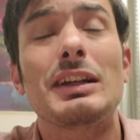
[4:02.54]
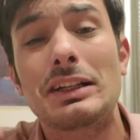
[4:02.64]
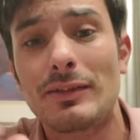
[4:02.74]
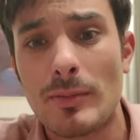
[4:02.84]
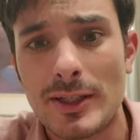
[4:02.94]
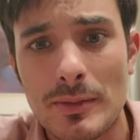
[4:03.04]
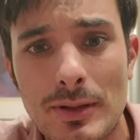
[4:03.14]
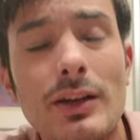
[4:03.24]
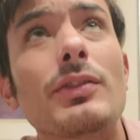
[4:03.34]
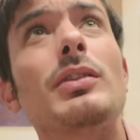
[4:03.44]
relativamente
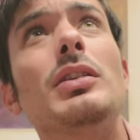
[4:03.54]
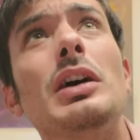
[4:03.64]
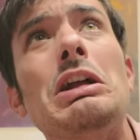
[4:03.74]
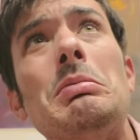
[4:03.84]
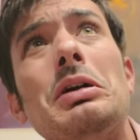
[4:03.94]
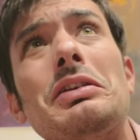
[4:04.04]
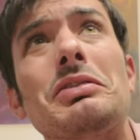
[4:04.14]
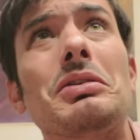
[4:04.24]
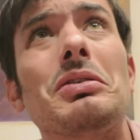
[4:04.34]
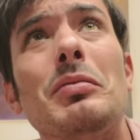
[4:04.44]
presto, perché
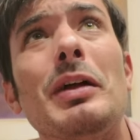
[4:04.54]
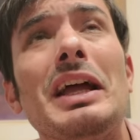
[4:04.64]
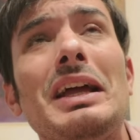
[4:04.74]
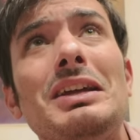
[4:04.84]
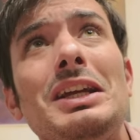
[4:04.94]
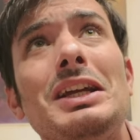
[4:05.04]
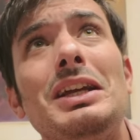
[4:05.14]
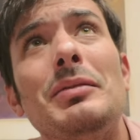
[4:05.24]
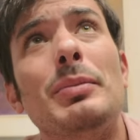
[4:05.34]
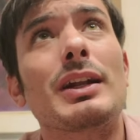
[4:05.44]
secondo me
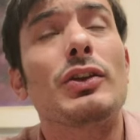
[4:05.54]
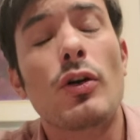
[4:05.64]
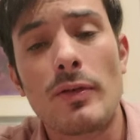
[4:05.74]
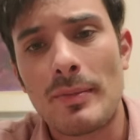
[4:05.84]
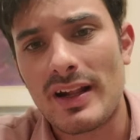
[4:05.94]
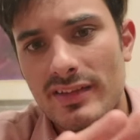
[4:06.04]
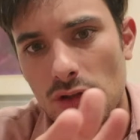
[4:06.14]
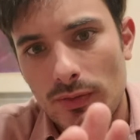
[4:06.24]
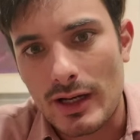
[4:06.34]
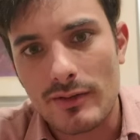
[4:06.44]
per le nove e mezza
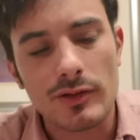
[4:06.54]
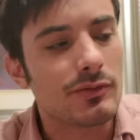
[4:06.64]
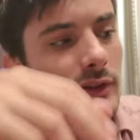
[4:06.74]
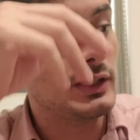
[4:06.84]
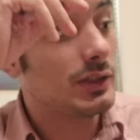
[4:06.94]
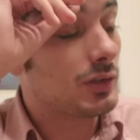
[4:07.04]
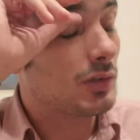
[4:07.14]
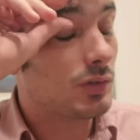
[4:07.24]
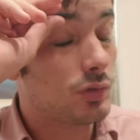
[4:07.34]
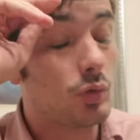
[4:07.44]
dovrei aver
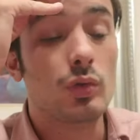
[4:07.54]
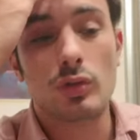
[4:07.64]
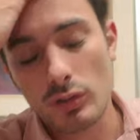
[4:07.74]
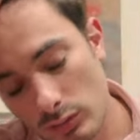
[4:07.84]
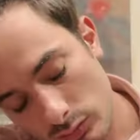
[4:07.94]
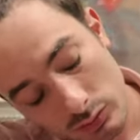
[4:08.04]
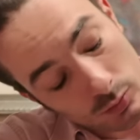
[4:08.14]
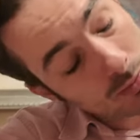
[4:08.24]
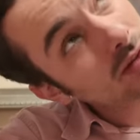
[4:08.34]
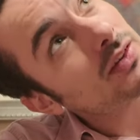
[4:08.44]
finito tutto,
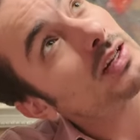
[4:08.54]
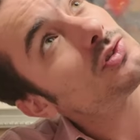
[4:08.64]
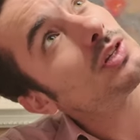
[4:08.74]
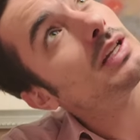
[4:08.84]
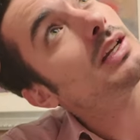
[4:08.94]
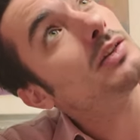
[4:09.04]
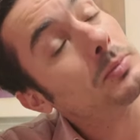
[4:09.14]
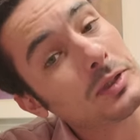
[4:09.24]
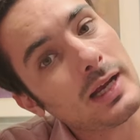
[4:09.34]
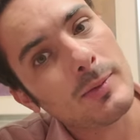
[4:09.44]
compresa la cena,
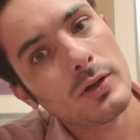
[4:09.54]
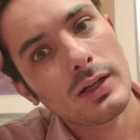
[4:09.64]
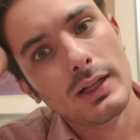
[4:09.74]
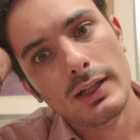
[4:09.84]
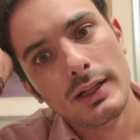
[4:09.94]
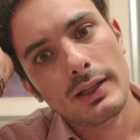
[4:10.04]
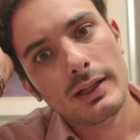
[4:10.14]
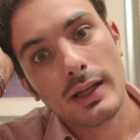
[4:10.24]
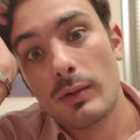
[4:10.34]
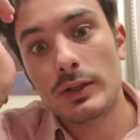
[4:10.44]
speriamo
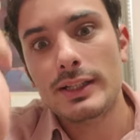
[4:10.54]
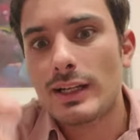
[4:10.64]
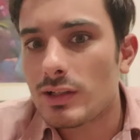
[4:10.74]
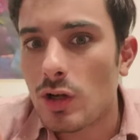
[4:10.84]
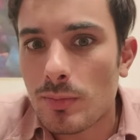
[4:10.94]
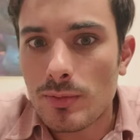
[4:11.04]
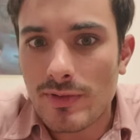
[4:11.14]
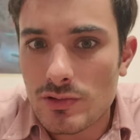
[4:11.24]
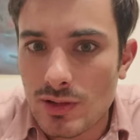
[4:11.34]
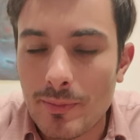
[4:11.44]
e vuol dire che dopo mi
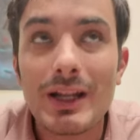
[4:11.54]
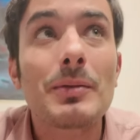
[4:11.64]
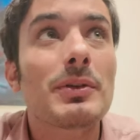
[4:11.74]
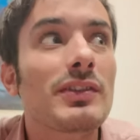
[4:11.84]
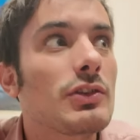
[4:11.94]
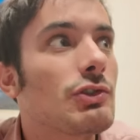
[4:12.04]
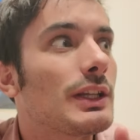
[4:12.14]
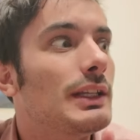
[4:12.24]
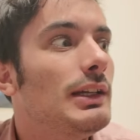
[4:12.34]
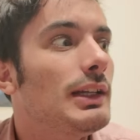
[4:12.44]
faccio una bella
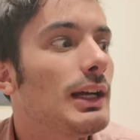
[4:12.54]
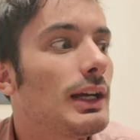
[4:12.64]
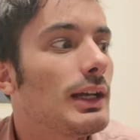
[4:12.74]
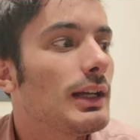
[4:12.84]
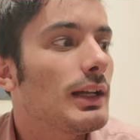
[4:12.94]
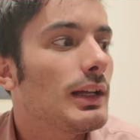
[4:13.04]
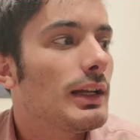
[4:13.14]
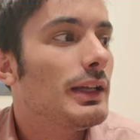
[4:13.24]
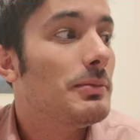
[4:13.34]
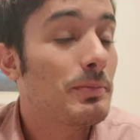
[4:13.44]
passeggiatina
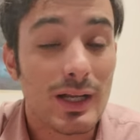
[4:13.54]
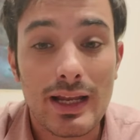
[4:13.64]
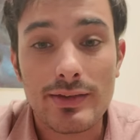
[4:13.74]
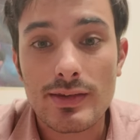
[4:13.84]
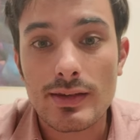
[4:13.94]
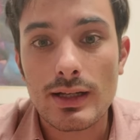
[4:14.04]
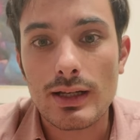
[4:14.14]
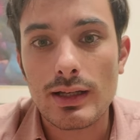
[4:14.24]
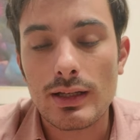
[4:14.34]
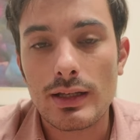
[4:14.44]
in
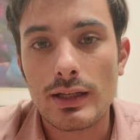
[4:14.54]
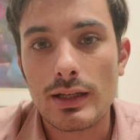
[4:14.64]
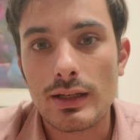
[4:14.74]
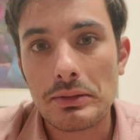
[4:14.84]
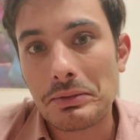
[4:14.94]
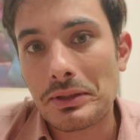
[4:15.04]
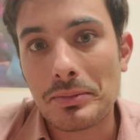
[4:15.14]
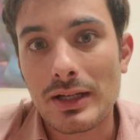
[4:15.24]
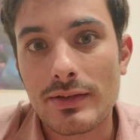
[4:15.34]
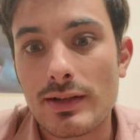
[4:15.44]
palestra e vado in
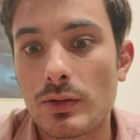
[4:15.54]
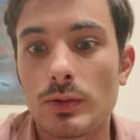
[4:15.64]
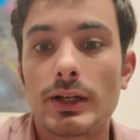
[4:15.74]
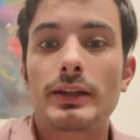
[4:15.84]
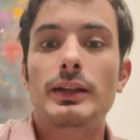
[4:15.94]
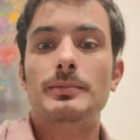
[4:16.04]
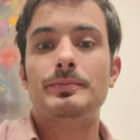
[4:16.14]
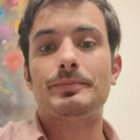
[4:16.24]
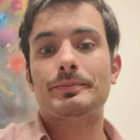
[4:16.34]
palestra un'oretta.